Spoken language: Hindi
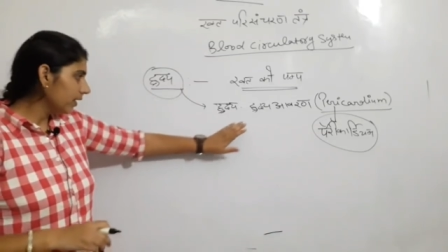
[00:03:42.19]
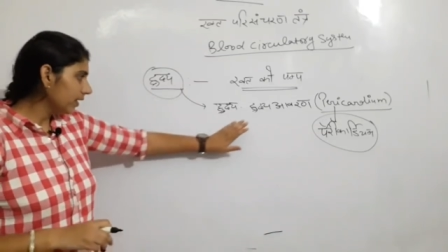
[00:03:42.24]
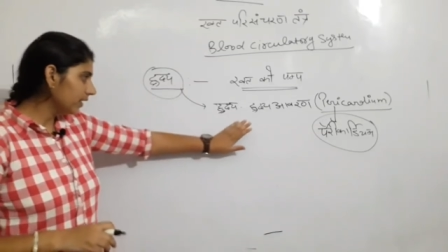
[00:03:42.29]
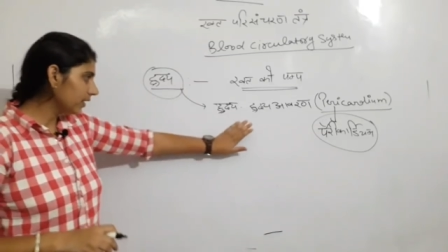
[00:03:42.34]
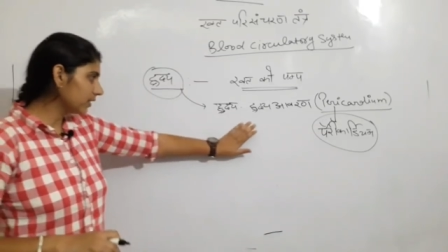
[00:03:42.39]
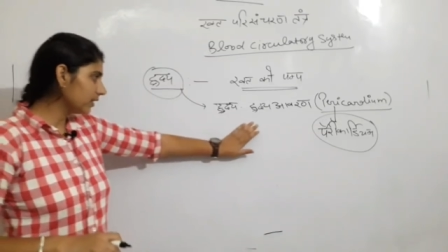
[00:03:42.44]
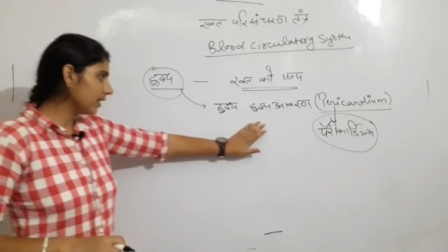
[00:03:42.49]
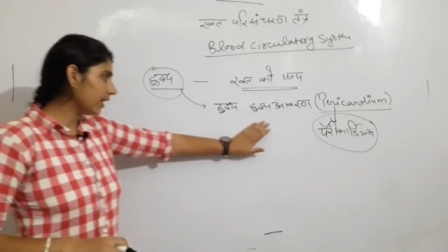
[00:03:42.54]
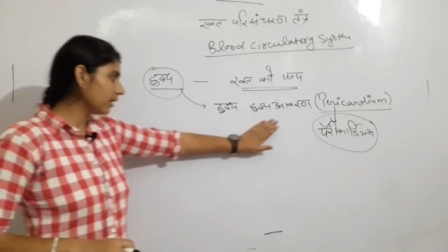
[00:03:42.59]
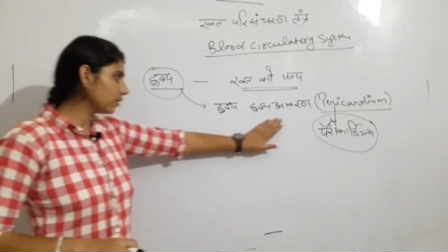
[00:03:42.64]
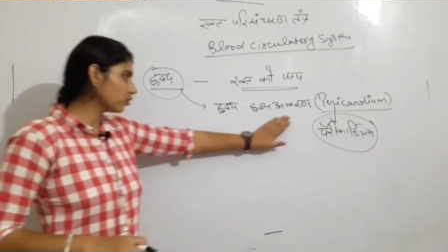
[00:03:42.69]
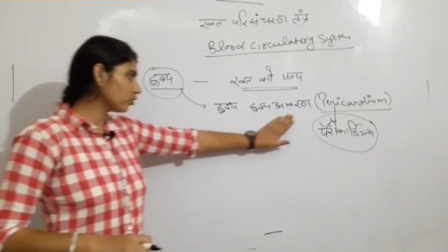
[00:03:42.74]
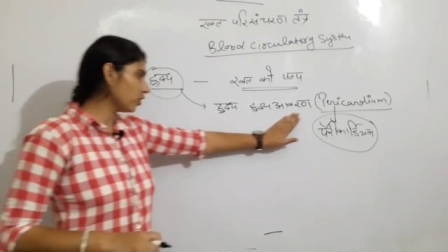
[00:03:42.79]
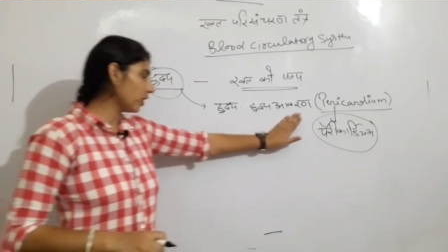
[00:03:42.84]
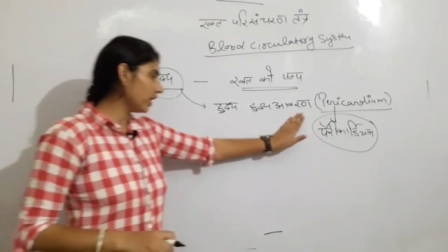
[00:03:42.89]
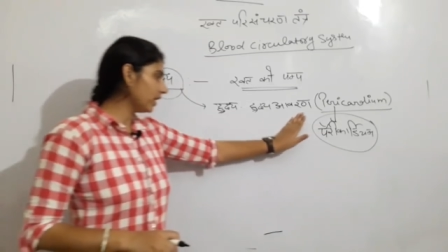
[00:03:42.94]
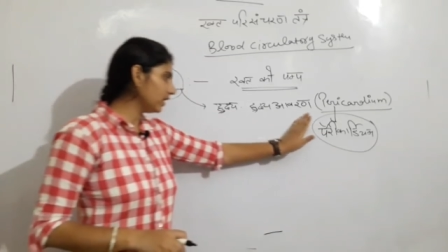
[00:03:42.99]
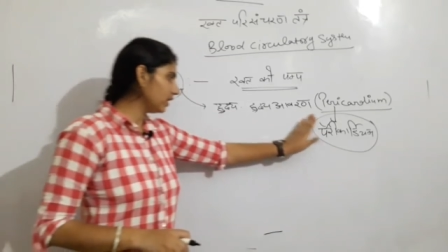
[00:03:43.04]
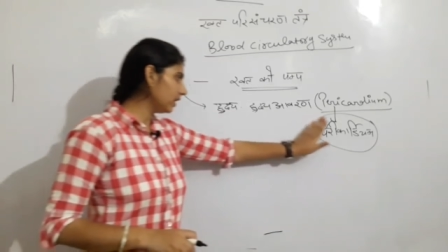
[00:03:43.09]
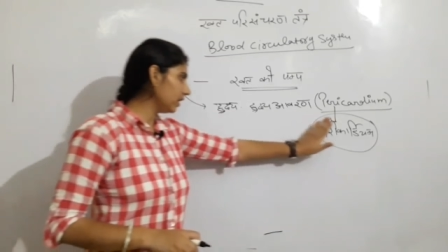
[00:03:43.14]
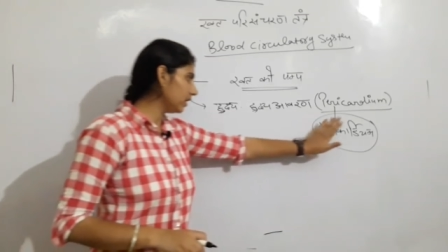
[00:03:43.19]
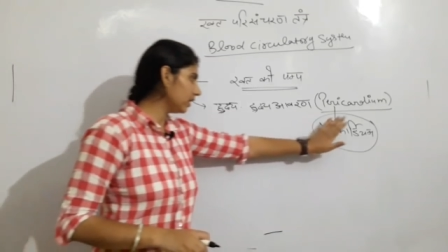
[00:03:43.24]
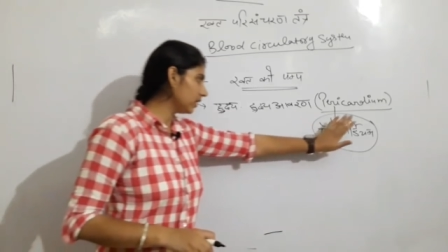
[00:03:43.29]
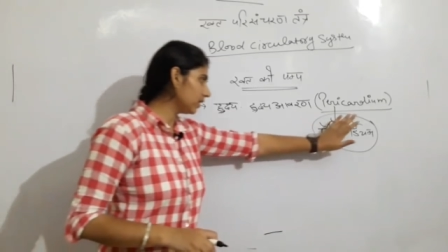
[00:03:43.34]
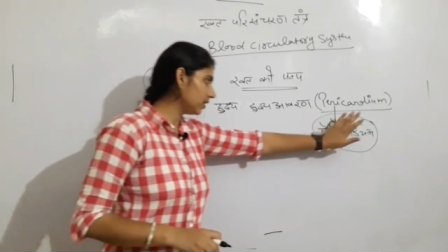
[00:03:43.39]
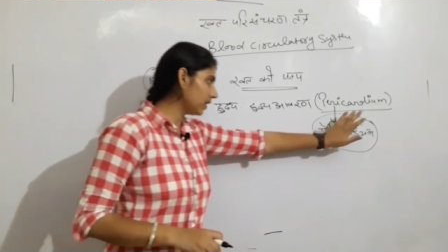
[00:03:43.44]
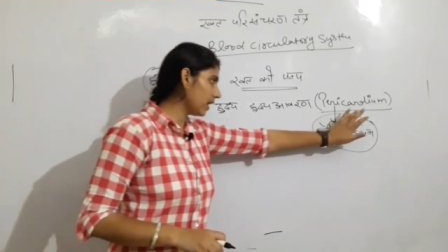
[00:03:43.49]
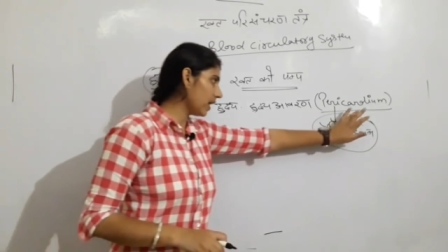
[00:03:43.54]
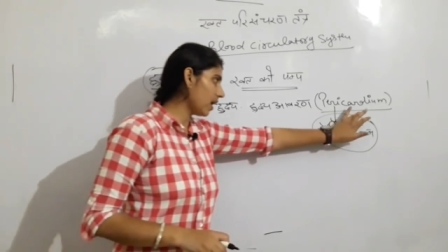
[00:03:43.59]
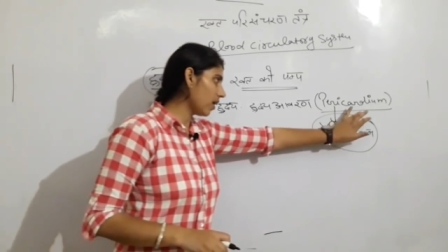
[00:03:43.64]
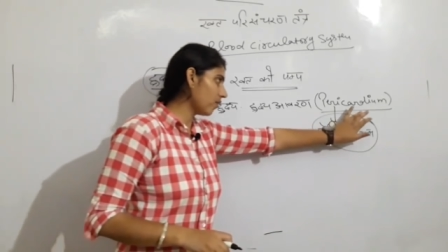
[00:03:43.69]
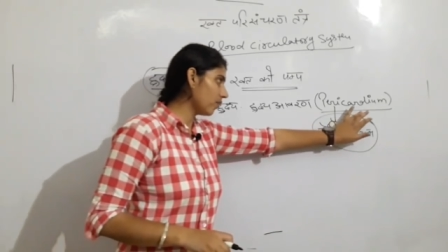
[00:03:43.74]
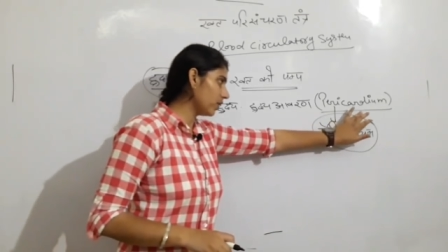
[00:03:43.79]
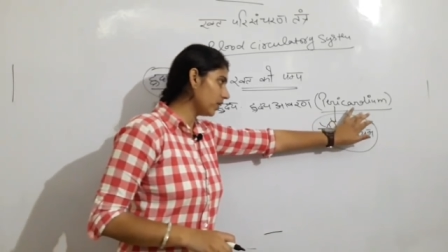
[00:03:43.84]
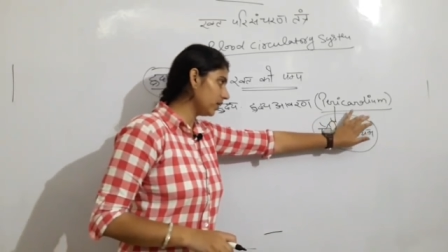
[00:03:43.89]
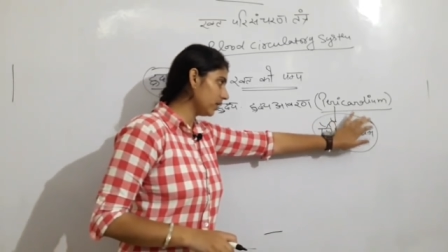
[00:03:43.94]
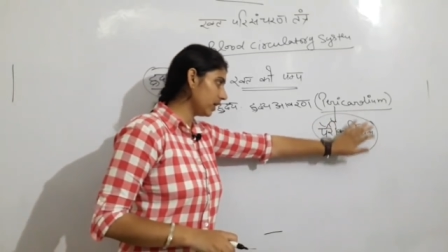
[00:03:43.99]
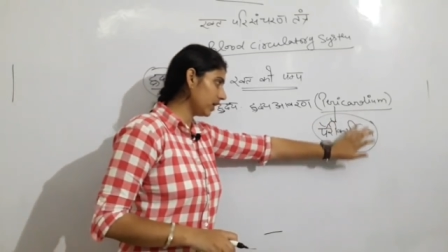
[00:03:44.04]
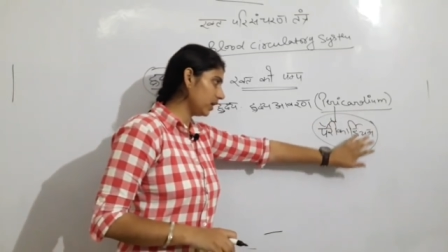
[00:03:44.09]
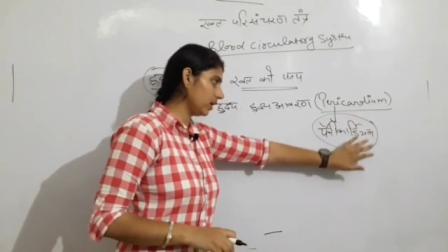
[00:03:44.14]
हृदय जो है ये हृदय
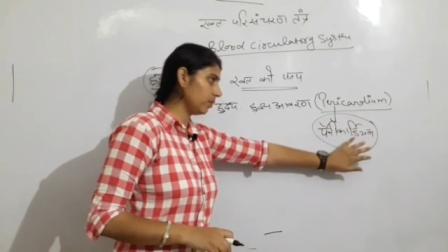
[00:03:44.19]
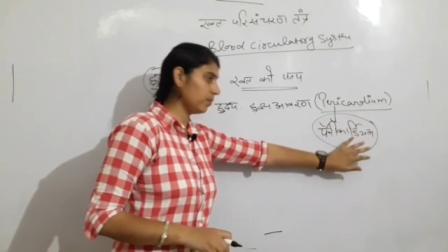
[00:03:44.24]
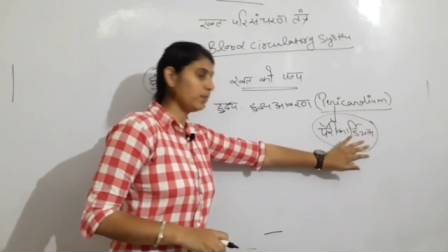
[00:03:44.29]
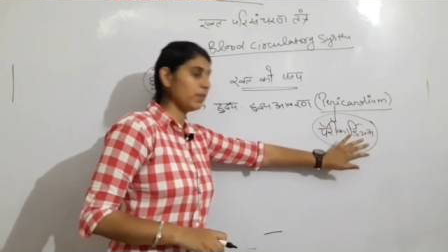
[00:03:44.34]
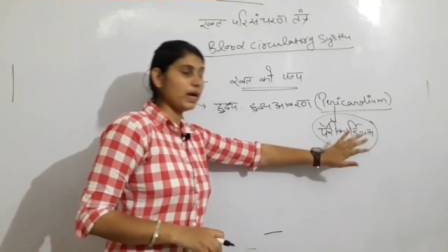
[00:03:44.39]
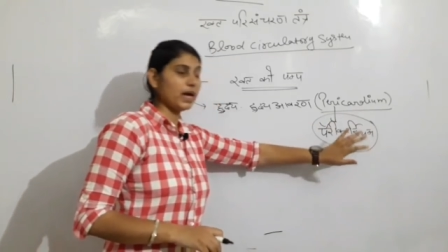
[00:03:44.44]
आवरण यानी